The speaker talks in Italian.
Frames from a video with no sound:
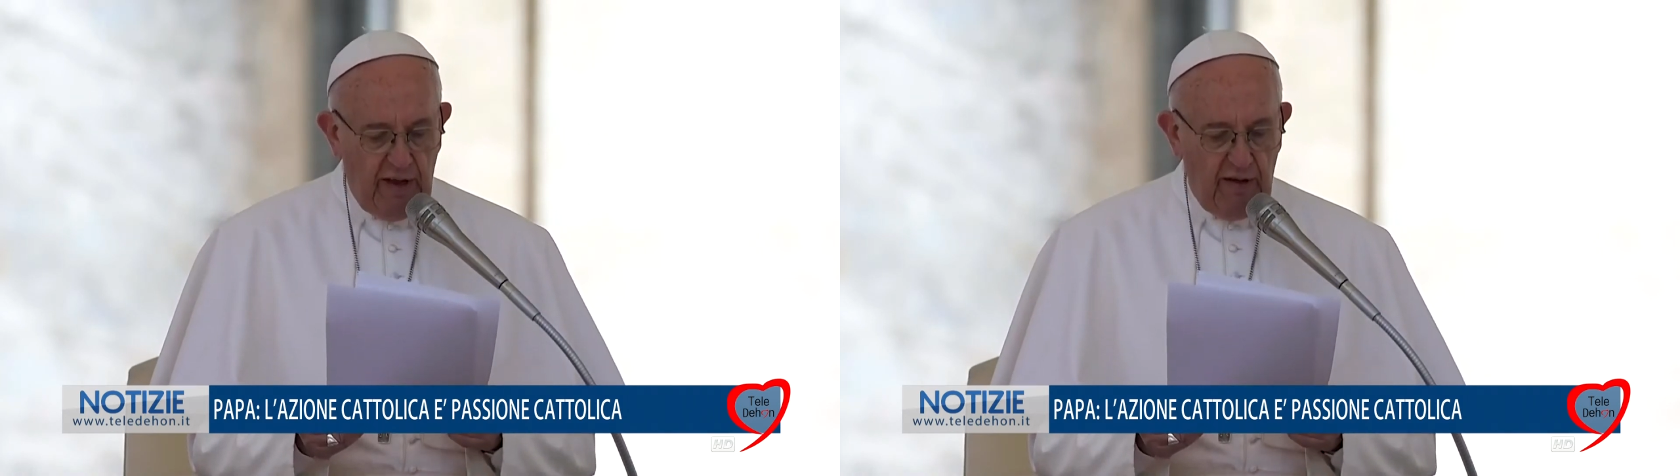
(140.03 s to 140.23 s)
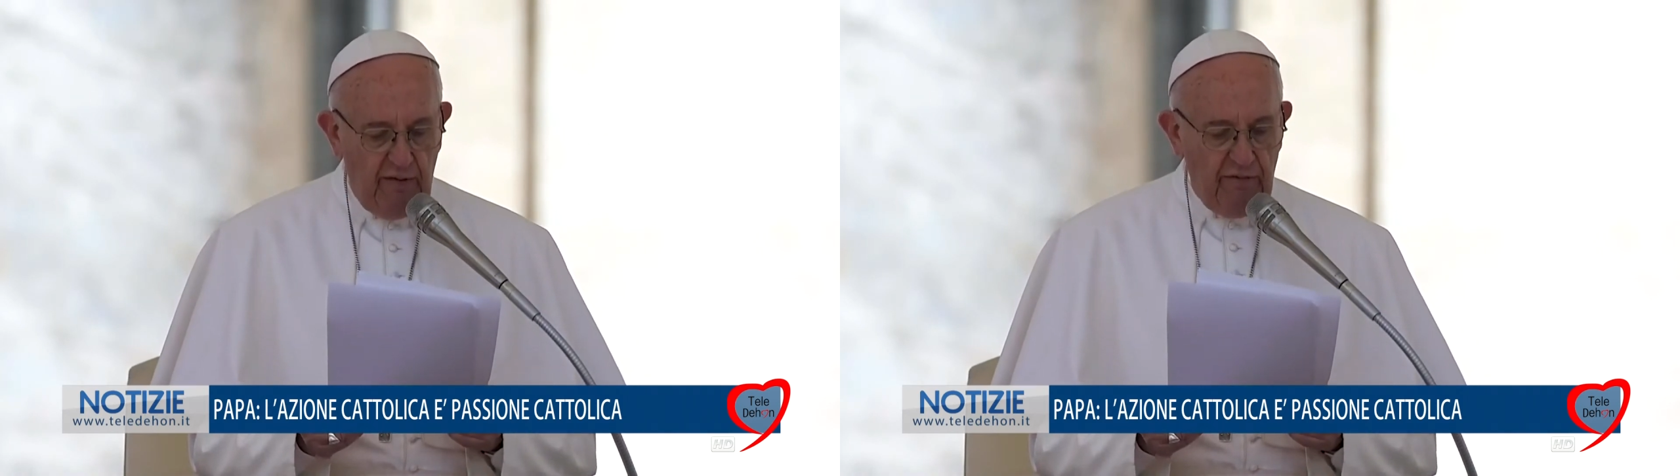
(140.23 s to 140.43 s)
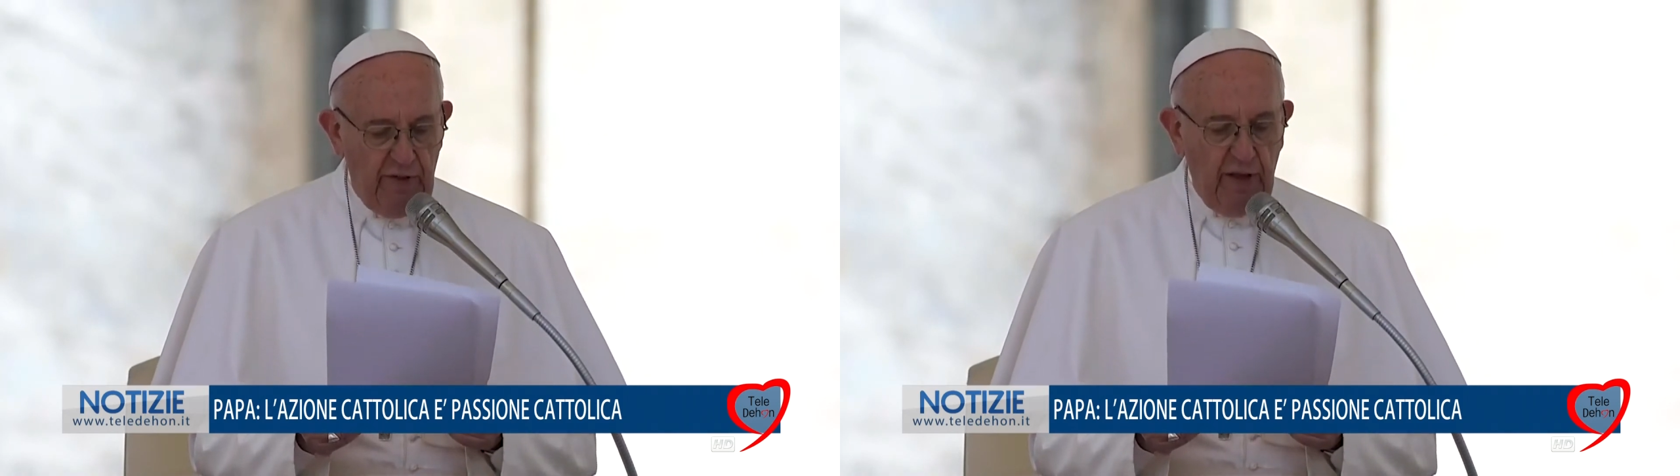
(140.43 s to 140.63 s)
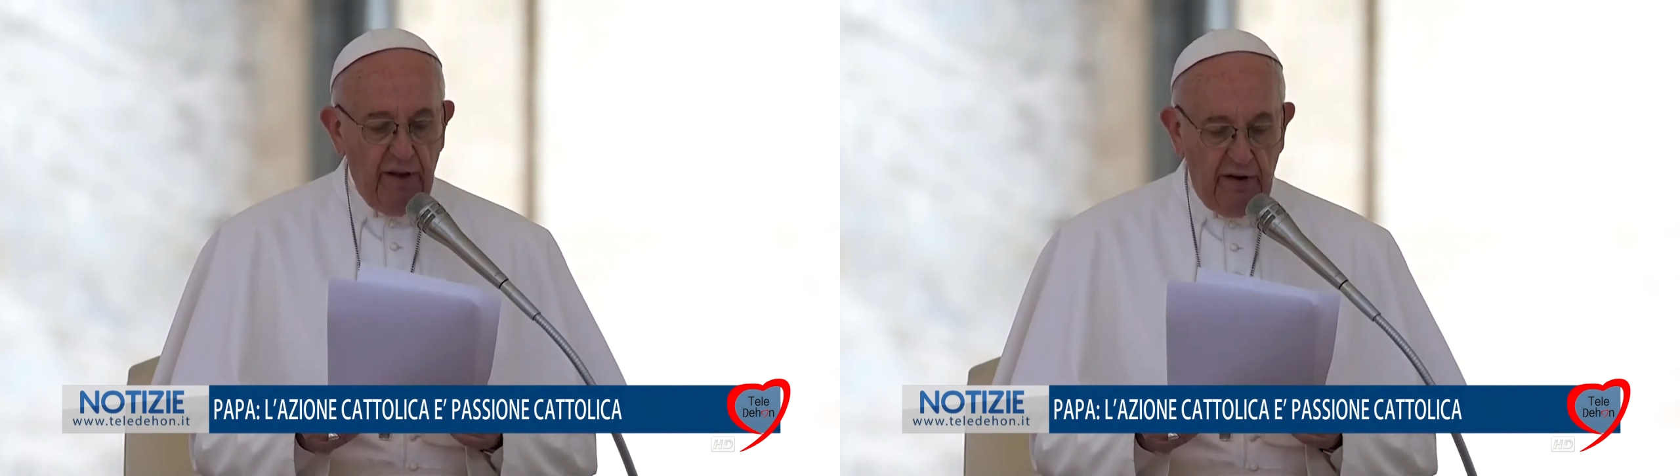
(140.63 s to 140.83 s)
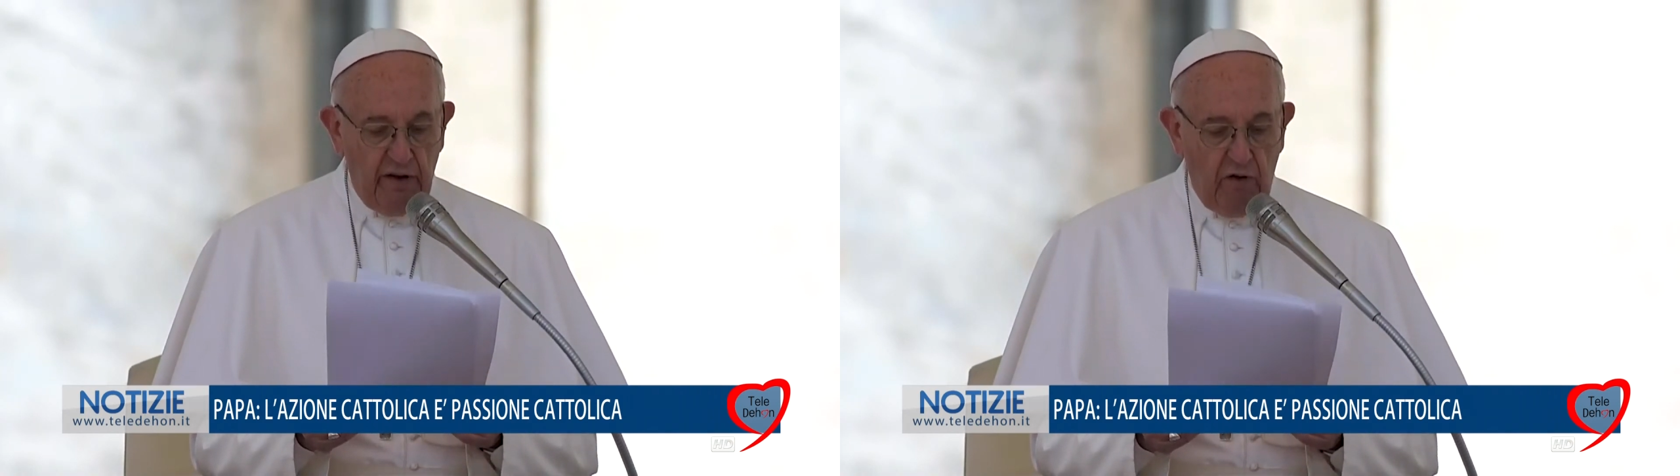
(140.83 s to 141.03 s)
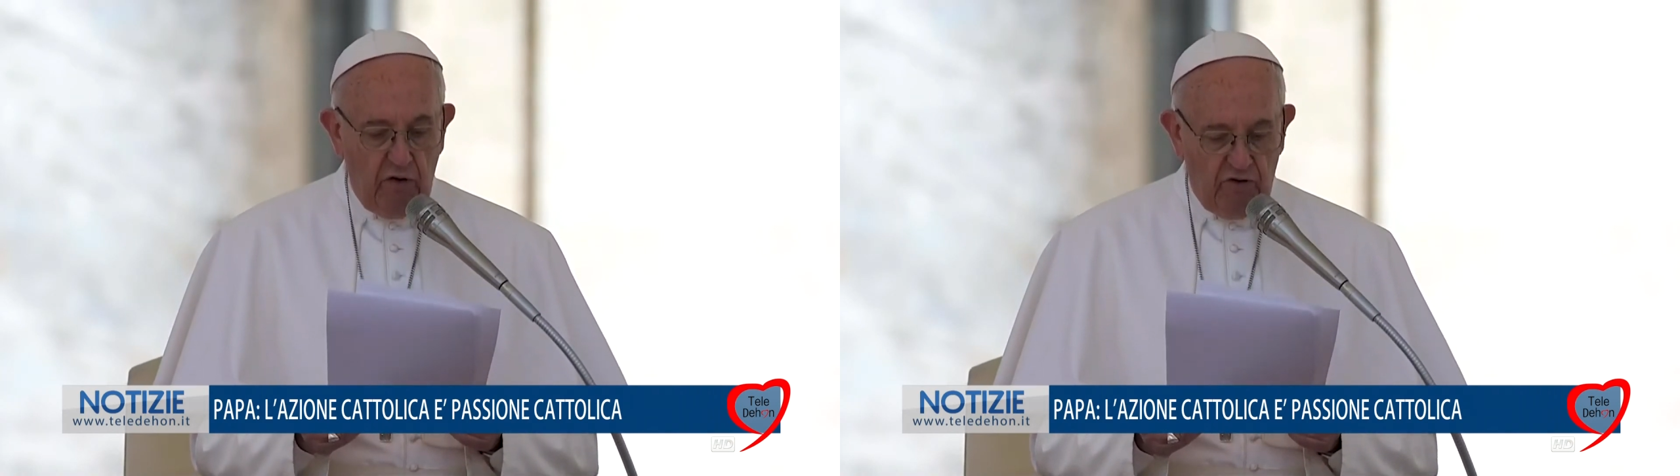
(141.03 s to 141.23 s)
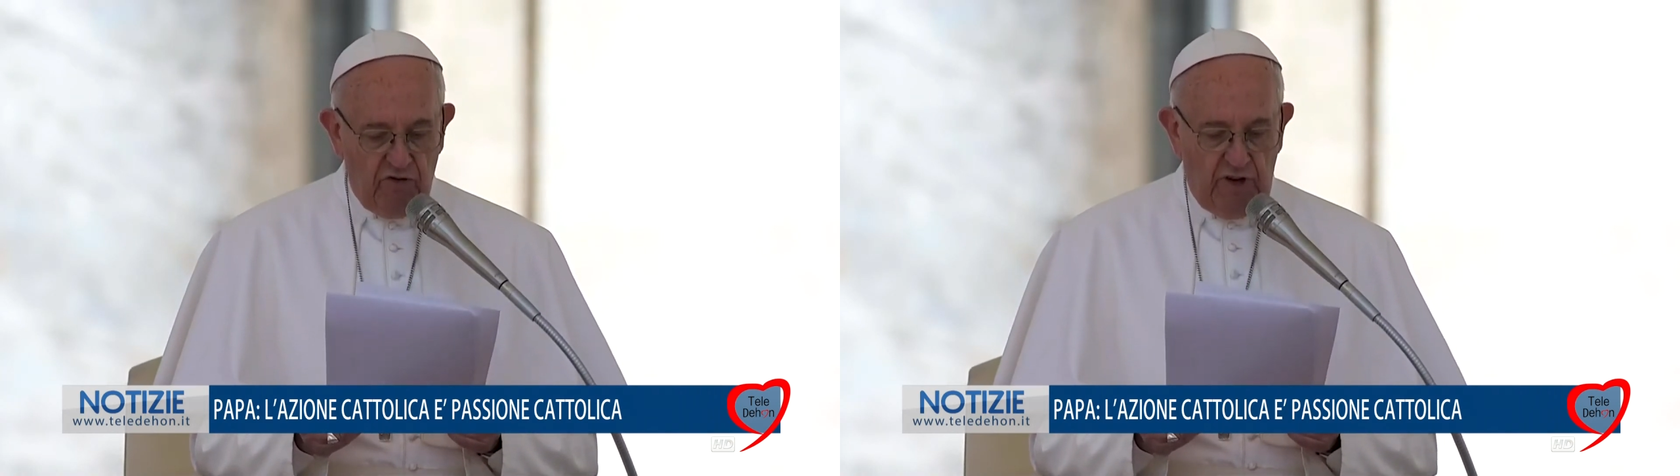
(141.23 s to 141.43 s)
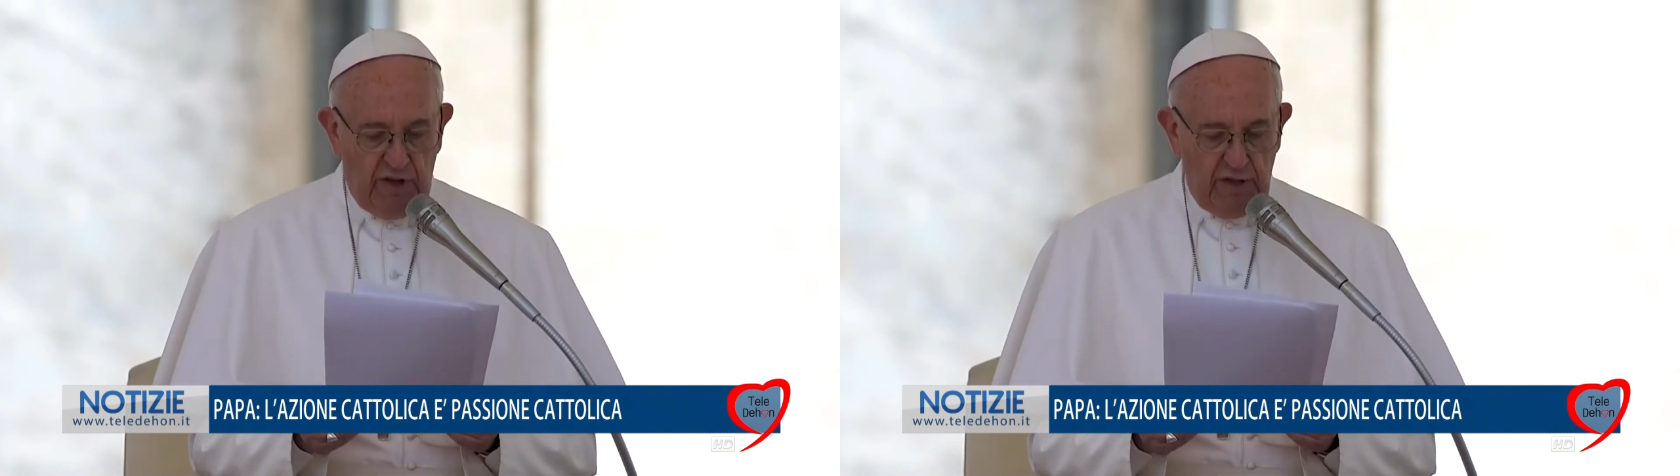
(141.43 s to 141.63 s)
vi è
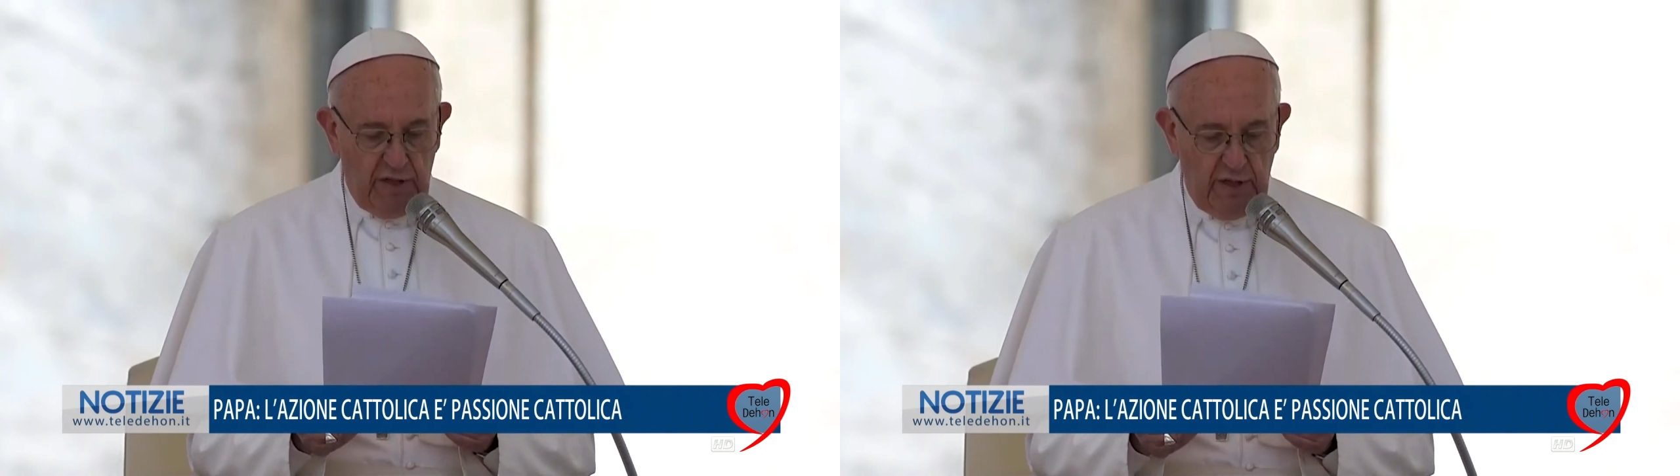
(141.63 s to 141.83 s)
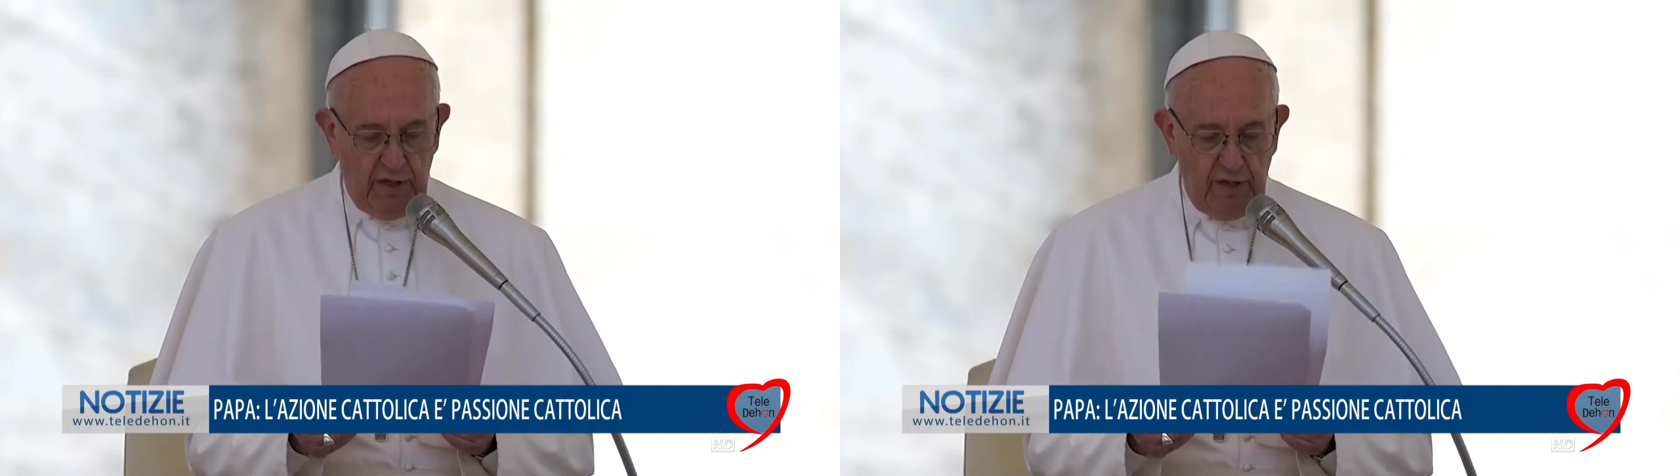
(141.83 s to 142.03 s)
riconoscente.